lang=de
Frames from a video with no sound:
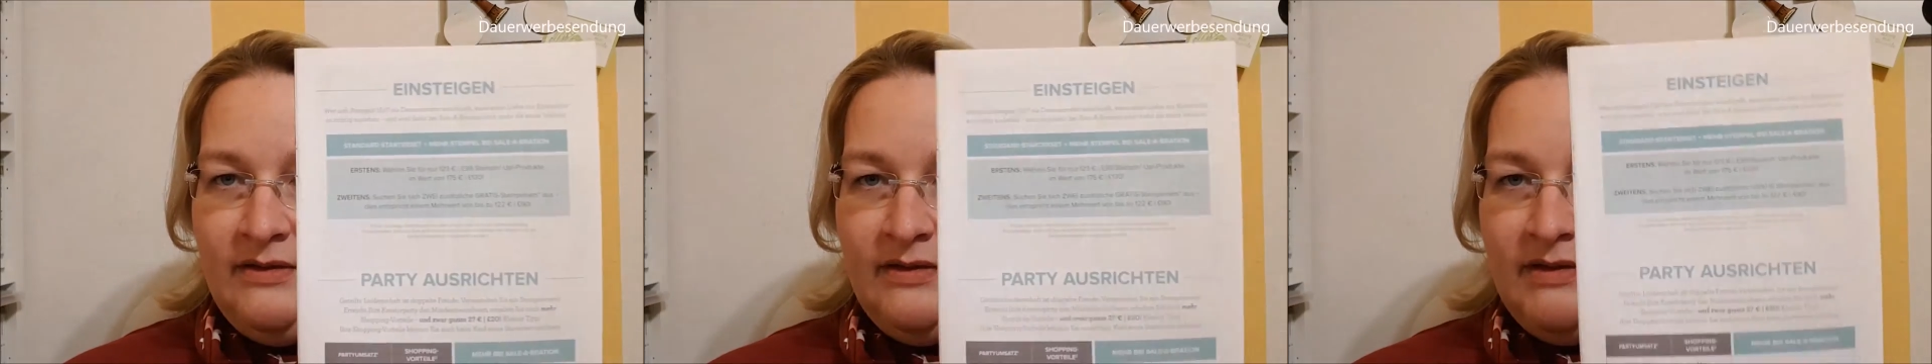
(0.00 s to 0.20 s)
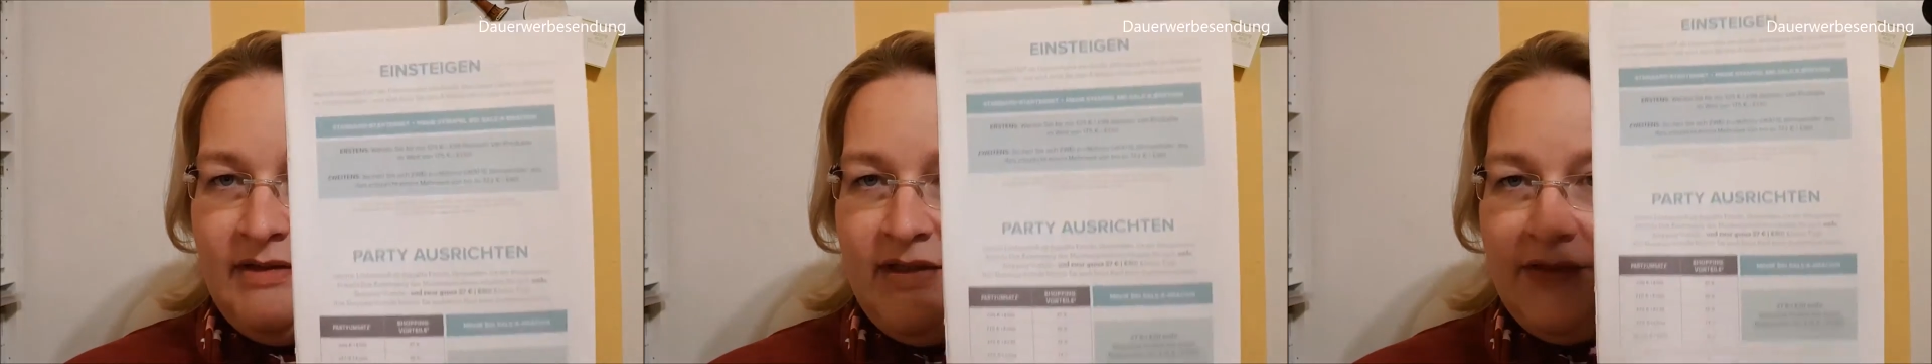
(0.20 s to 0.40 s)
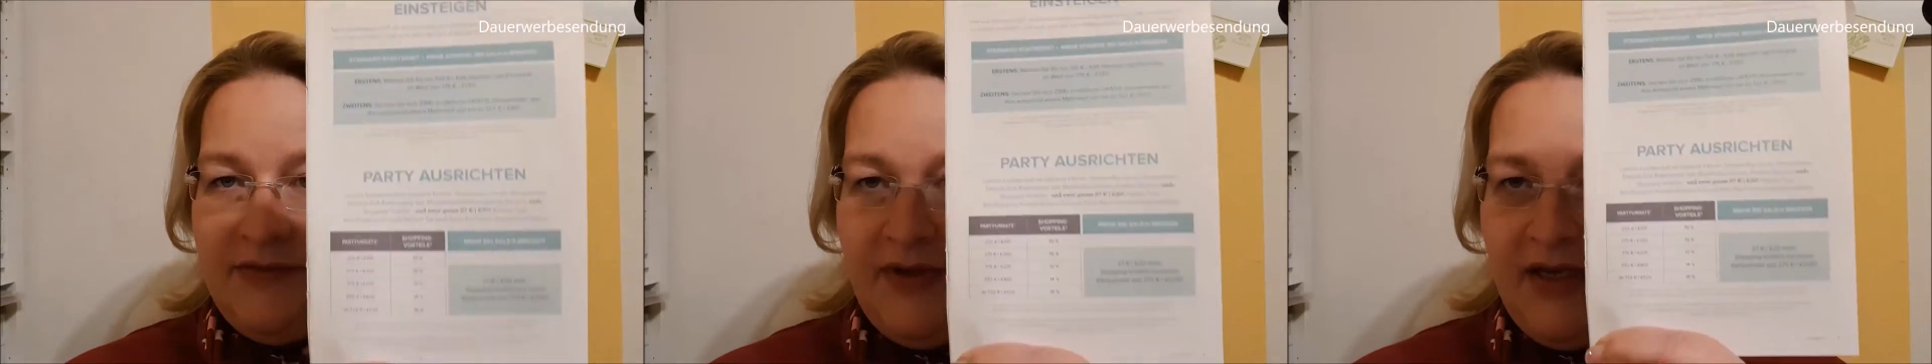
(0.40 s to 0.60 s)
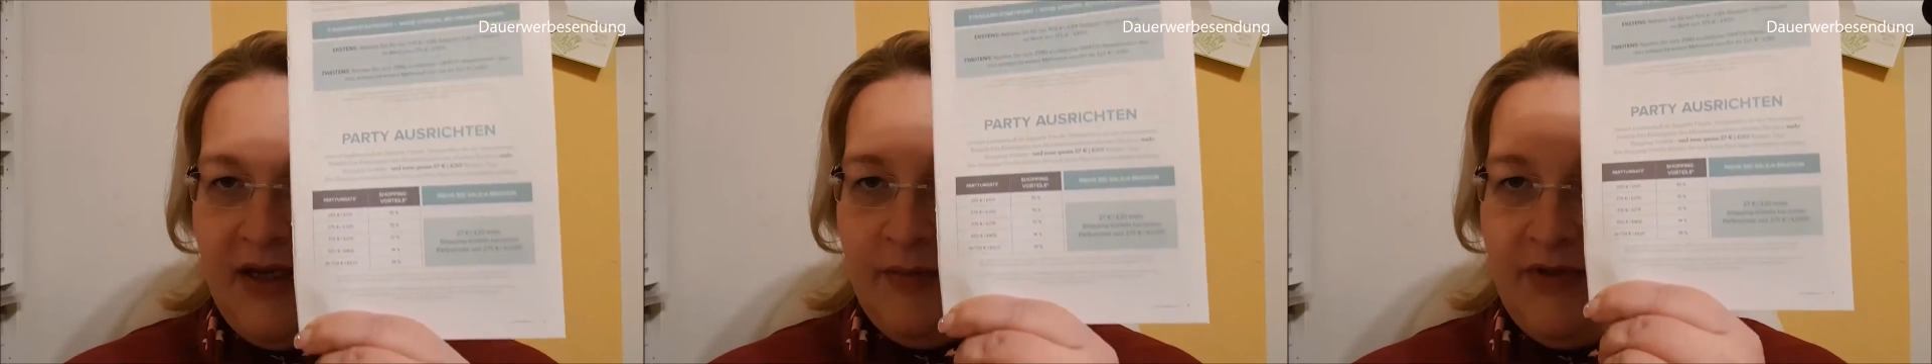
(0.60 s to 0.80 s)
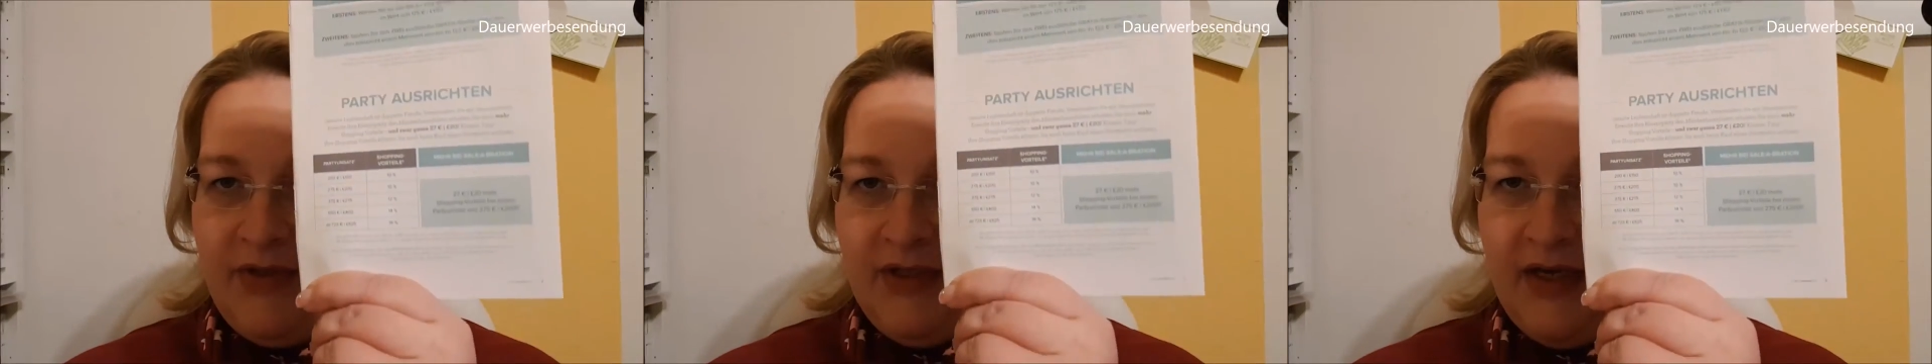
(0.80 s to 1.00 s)
deswegen
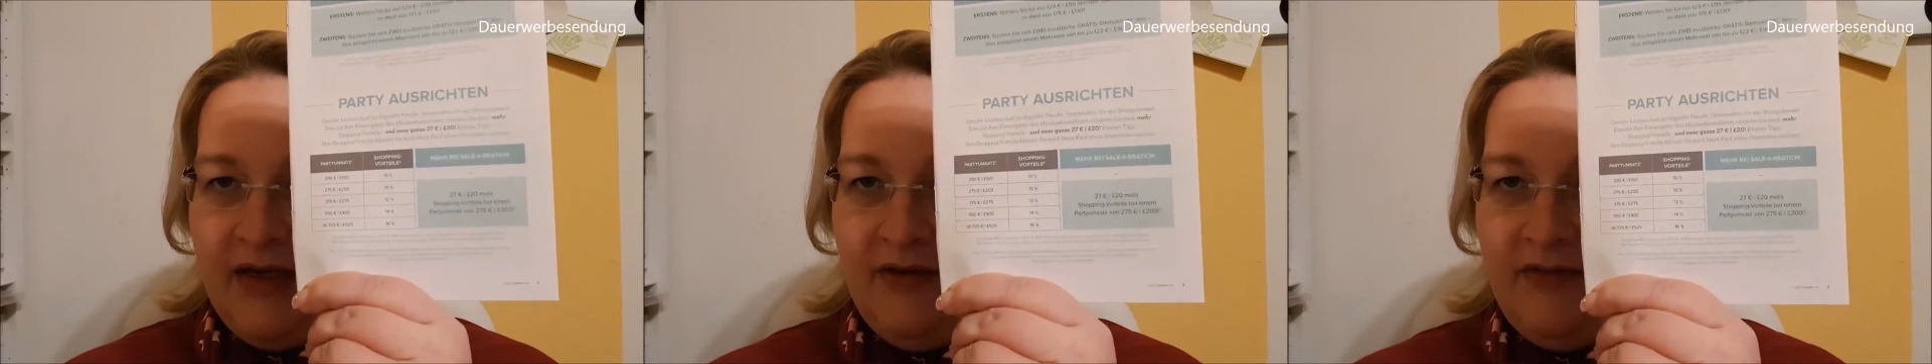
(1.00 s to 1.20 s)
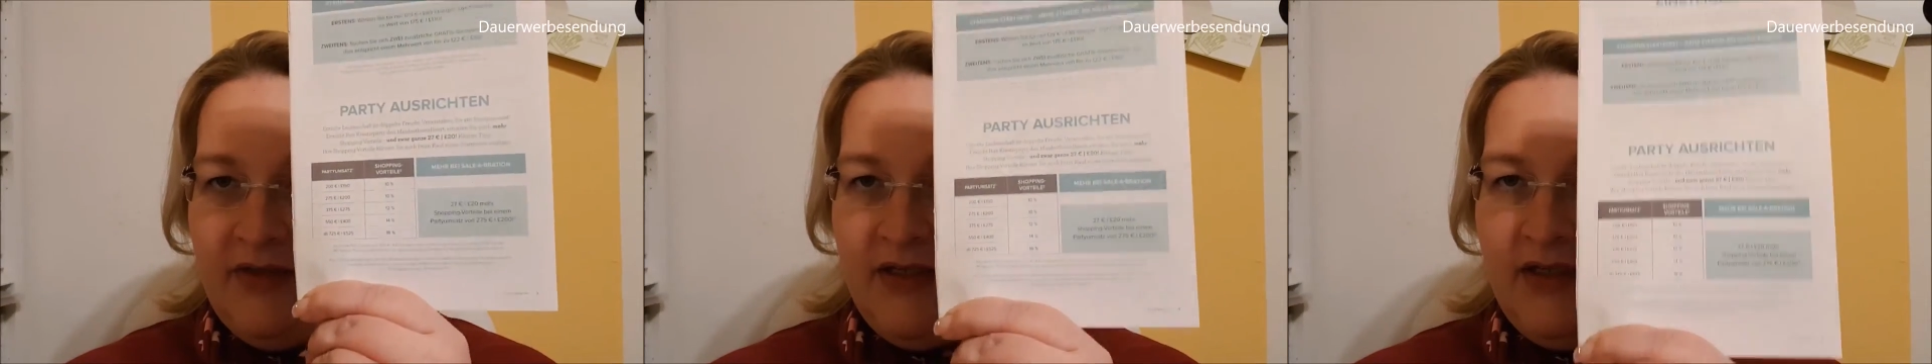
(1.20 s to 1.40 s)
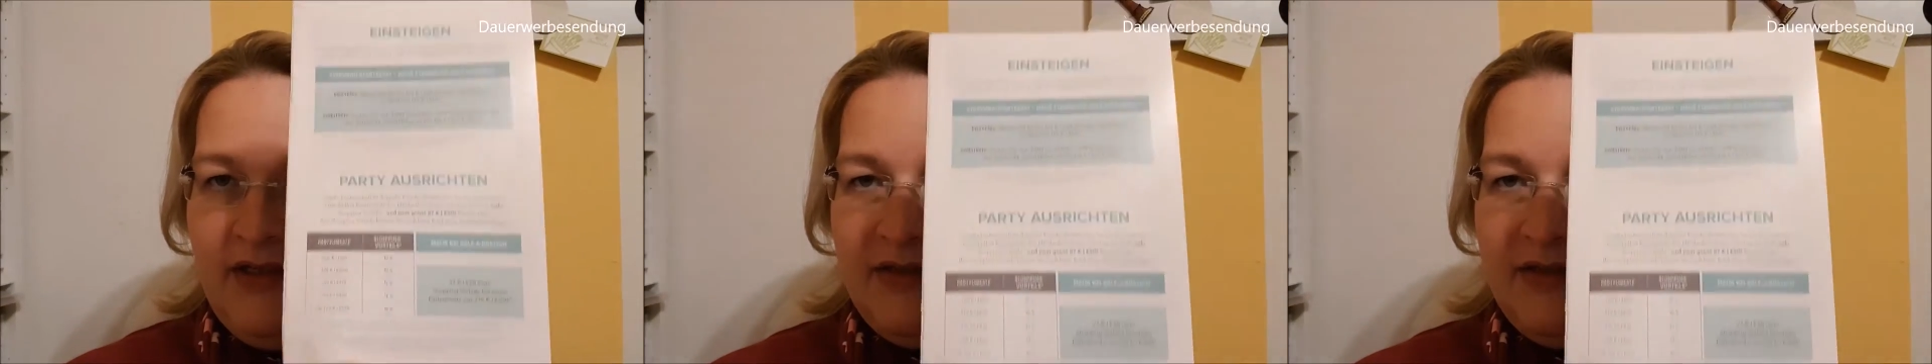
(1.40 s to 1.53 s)
habe ich gerade wieder die